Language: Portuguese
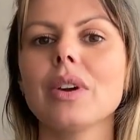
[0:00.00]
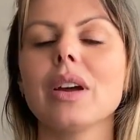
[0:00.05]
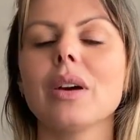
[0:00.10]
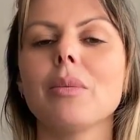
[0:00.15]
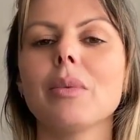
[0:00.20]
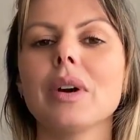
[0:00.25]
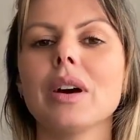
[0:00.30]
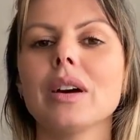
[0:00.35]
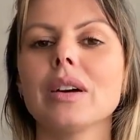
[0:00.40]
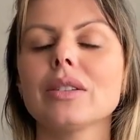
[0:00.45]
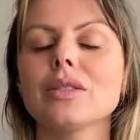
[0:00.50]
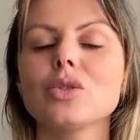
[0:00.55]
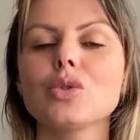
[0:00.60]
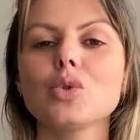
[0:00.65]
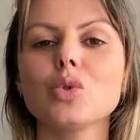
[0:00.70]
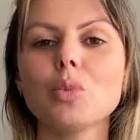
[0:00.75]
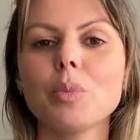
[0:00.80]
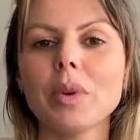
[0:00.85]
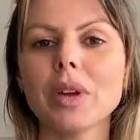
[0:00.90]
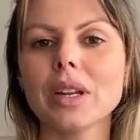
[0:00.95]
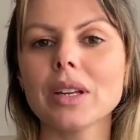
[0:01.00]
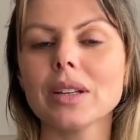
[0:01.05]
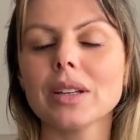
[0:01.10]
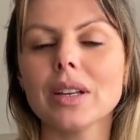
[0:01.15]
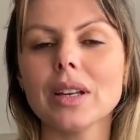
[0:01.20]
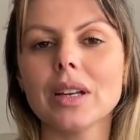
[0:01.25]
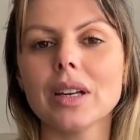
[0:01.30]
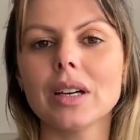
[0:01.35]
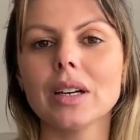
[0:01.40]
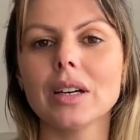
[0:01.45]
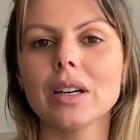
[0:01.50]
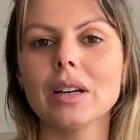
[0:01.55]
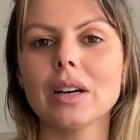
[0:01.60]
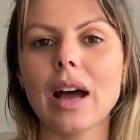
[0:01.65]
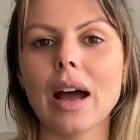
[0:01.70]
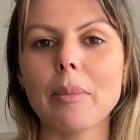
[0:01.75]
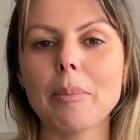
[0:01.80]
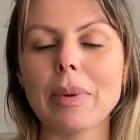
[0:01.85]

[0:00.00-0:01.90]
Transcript: é uma super uh,